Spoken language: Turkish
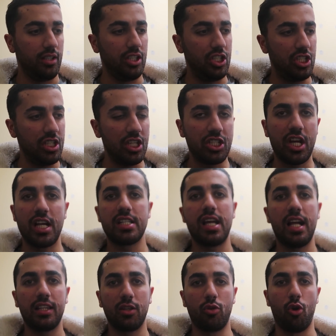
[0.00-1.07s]
İçine şarj
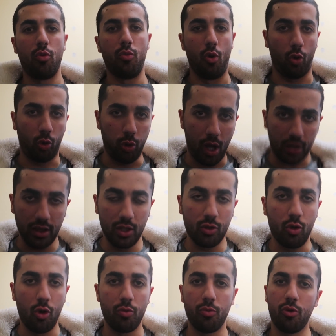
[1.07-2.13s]
aleti koymuyor.
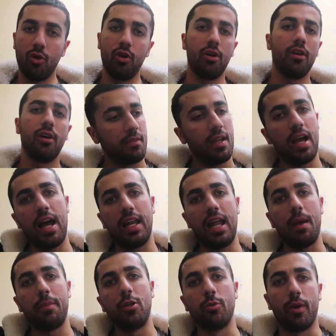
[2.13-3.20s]
Kulaklık koymuyor.
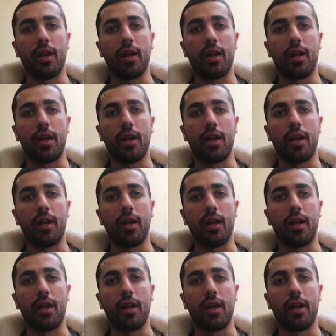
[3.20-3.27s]
Hala bir